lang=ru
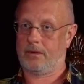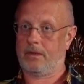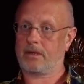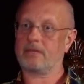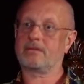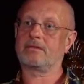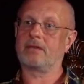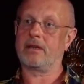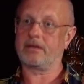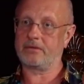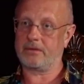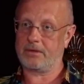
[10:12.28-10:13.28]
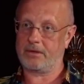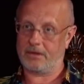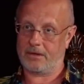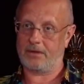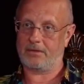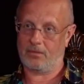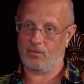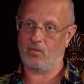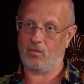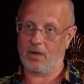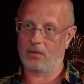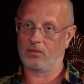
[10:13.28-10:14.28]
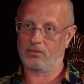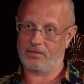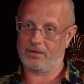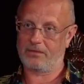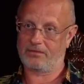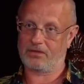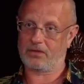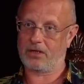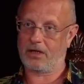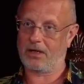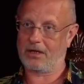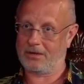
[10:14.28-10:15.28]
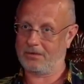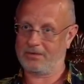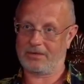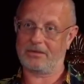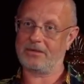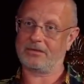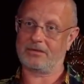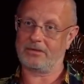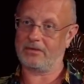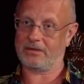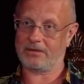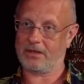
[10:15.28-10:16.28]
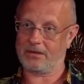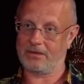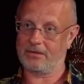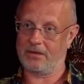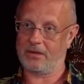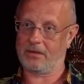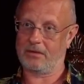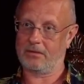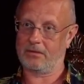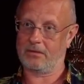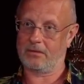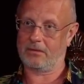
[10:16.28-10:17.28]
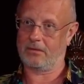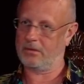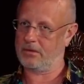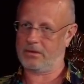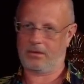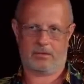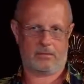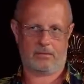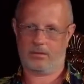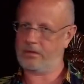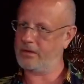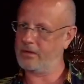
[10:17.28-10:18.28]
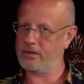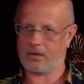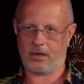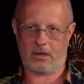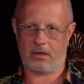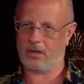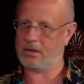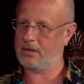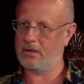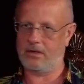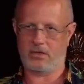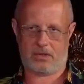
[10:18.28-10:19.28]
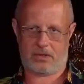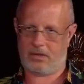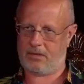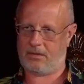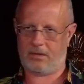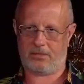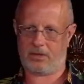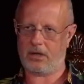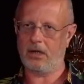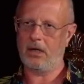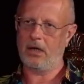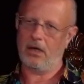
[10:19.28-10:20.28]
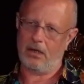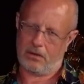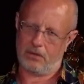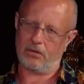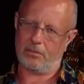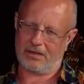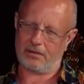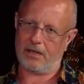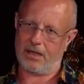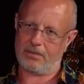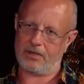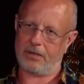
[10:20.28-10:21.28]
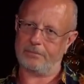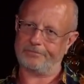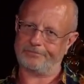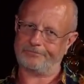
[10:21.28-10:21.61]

расследований на тему уголовщины в США там, за весь 20 век. Очень вот, книжка отличная вообще. Кино послабже.